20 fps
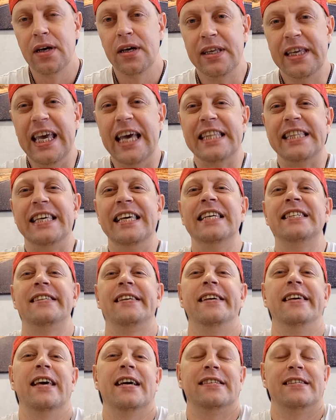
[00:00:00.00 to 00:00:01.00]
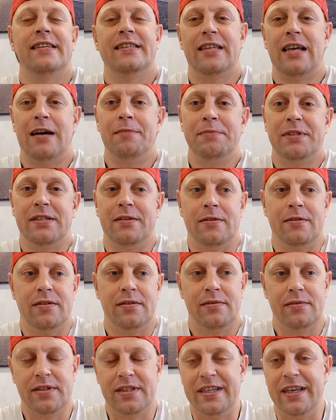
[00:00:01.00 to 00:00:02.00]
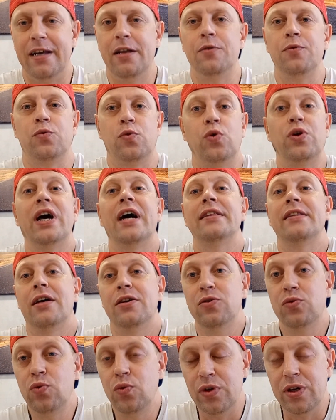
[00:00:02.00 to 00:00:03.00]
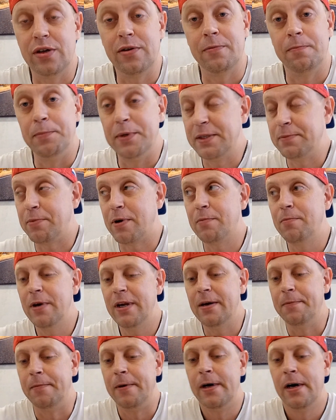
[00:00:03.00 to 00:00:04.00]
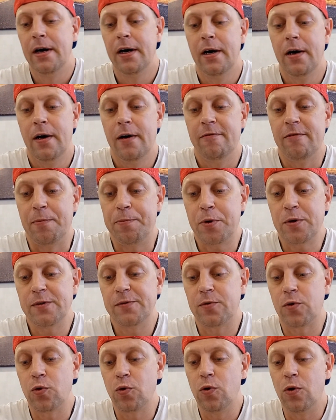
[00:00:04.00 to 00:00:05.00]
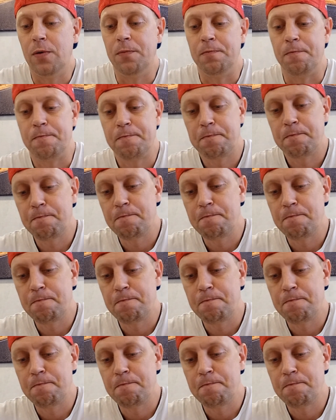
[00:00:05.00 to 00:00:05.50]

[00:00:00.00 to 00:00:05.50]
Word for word: Нет, если я задамся целью, то я найду их без проблем. Вопрос в другом.